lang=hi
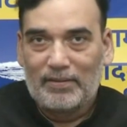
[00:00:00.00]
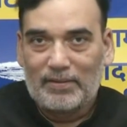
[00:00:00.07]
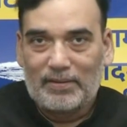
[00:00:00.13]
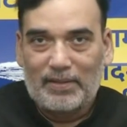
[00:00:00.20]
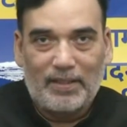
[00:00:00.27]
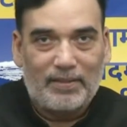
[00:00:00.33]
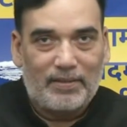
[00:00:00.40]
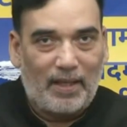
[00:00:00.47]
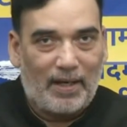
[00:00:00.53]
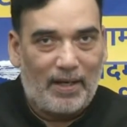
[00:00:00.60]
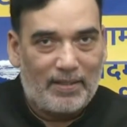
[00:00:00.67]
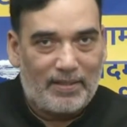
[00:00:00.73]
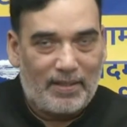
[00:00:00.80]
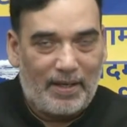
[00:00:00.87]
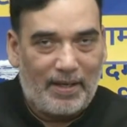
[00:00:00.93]
जिस तरह
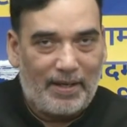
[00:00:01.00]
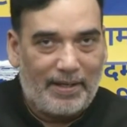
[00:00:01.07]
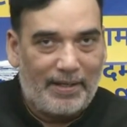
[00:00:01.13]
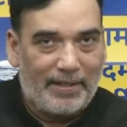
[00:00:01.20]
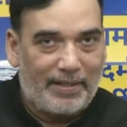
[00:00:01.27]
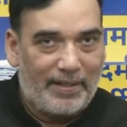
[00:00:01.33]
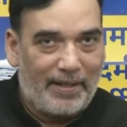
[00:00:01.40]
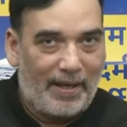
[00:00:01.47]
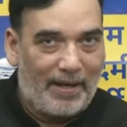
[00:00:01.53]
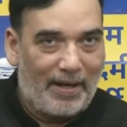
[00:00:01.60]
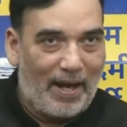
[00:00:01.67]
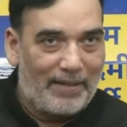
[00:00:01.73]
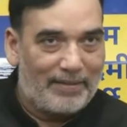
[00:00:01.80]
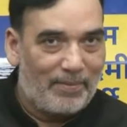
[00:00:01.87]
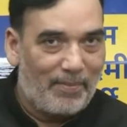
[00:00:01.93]
से ईडी ने
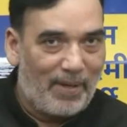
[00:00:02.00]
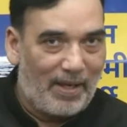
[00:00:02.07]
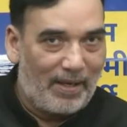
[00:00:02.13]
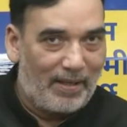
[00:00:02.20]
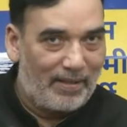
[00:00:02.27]
रात में